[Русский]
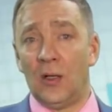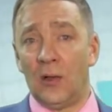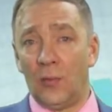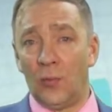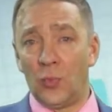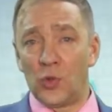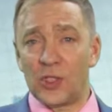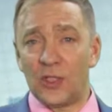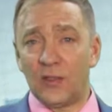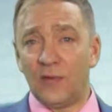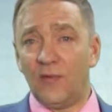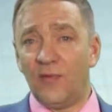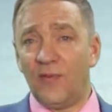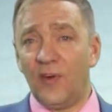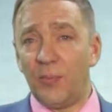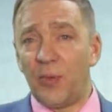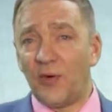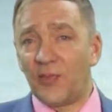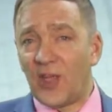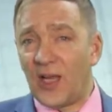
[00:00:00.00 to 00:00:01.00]
Может,
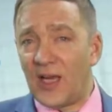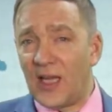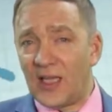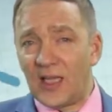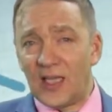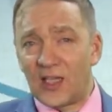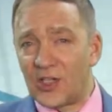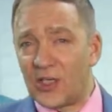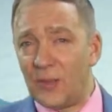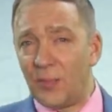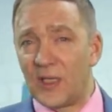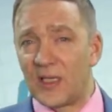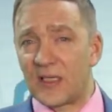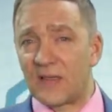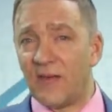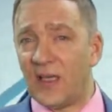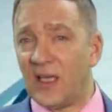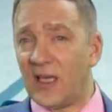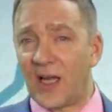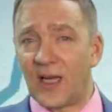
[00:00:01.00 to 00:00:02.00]
вы повторяете ошибки
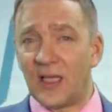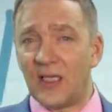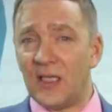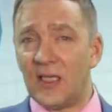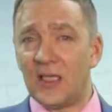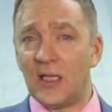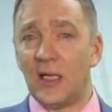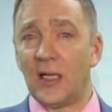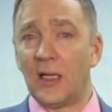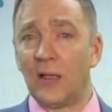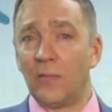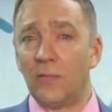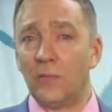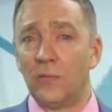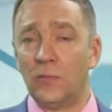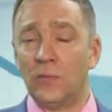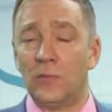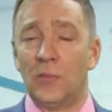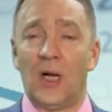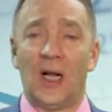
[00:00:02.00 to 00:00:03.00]
своих родителей,
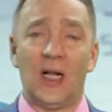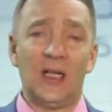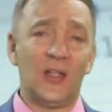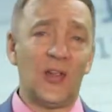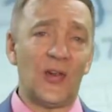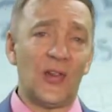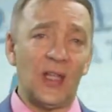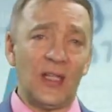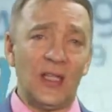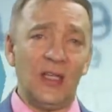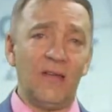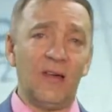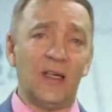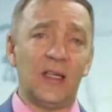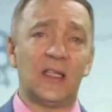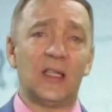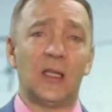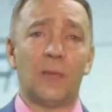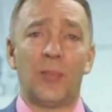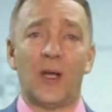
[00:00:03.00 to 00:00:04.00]
Альтернатива
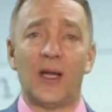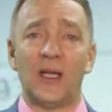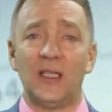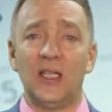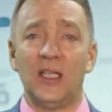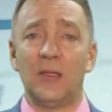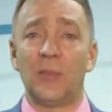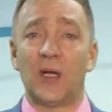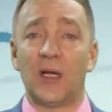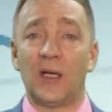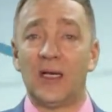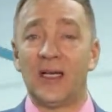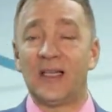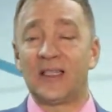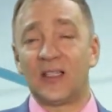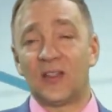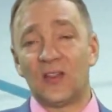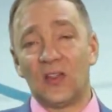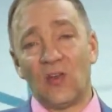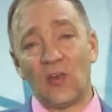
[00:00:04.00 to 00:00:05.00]
этой парадигмы –
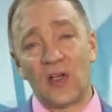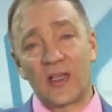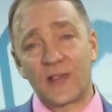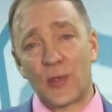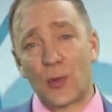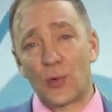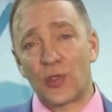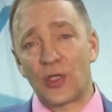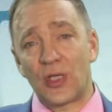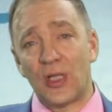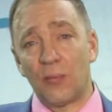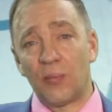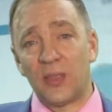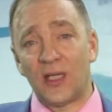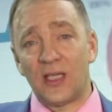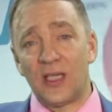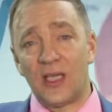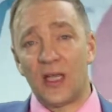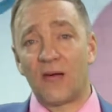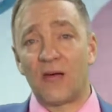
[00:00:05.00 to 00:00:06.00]
это долгосрочное
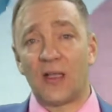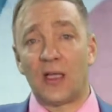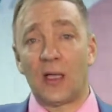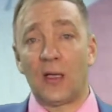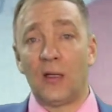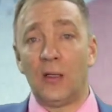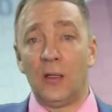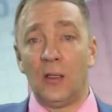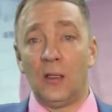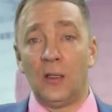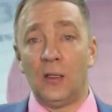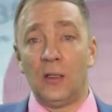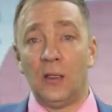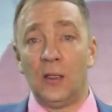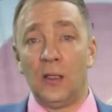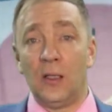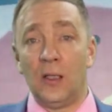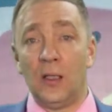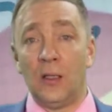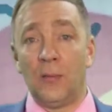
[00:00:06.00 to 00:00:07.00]
планирование.
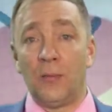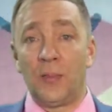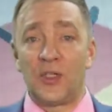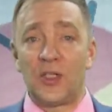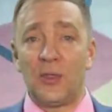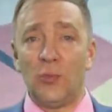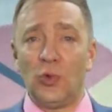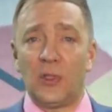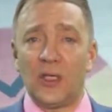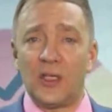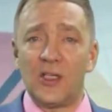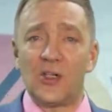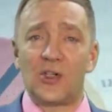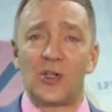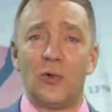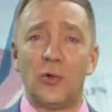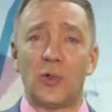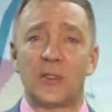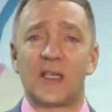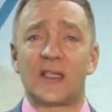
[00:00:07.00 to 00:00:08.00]
Почему так
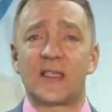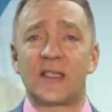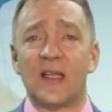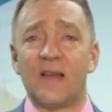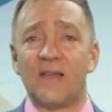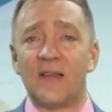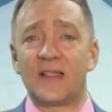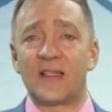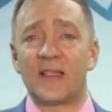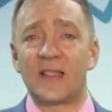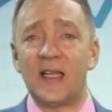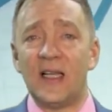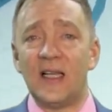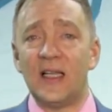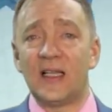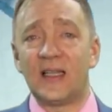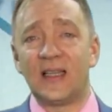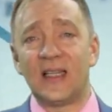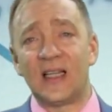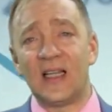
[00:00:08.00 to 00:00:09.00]
тяжело составить
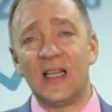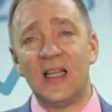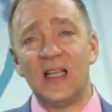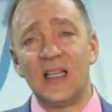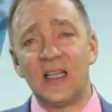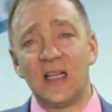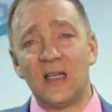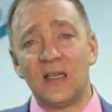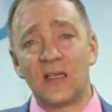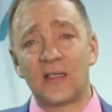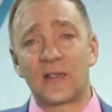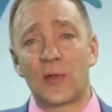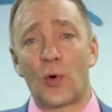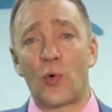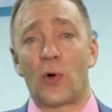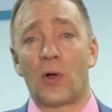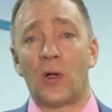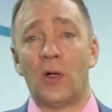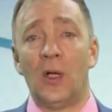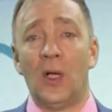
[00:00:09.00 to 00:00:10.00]
цели на длительный срок?